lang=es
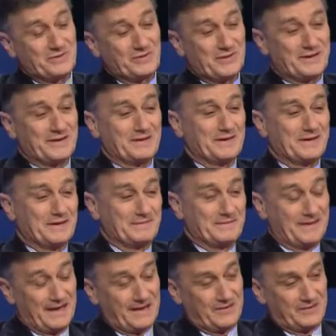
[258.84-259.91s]
creo que,
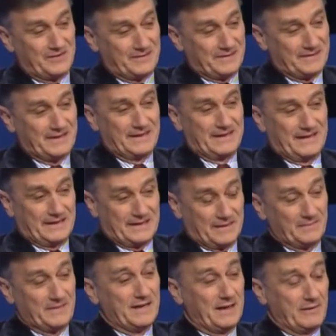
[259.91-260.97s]
claro,
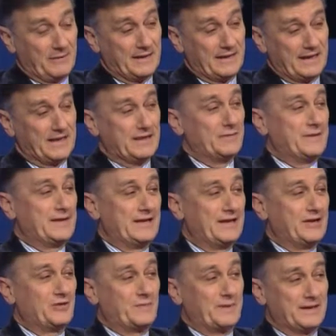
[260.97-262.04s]
también habla de la debilidad
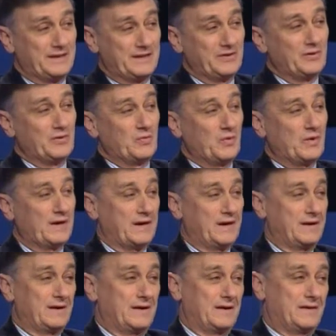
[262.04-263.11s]
de los partidos de buscar
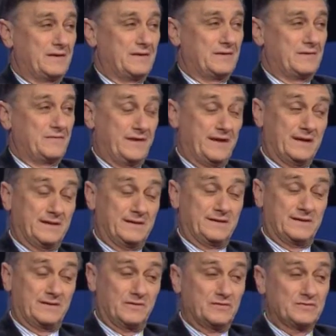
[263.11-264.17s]
eh,
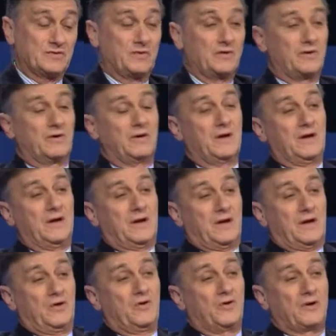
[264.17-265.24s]
frente, ¿no? Yo digo,
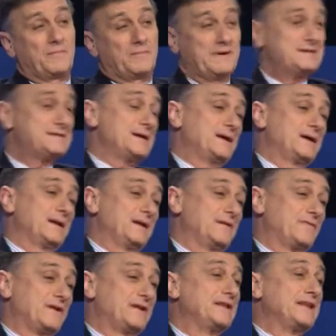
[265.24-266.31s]
lo que pasa en el
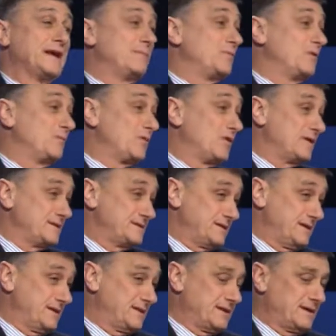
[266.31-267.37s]
Frente Amplio
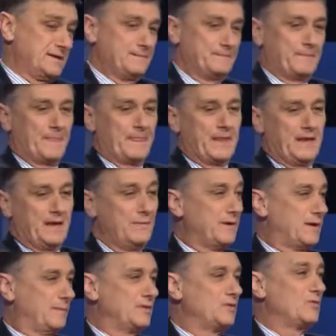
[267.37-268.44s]
Progresista es
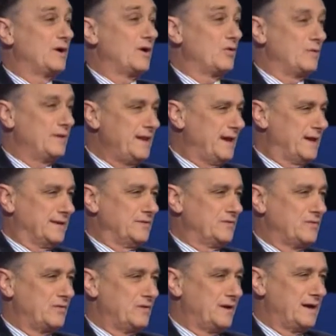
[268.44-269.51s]
verdaderamente una novedad
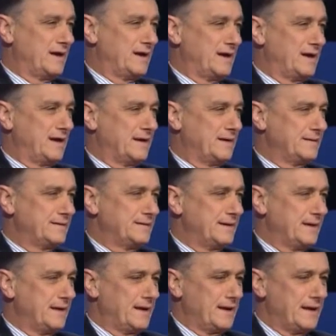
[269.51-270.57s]
dentro de la, de
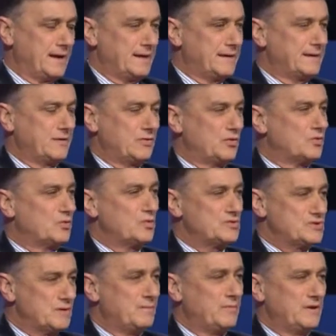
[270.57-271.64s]
la
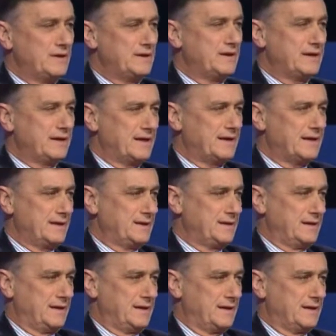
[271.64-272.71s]
construcción política en la
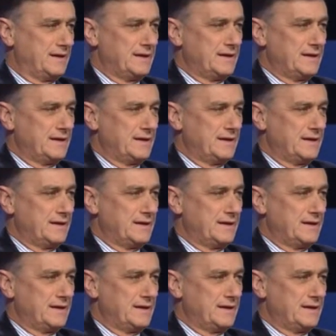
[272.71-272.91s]
Argentina.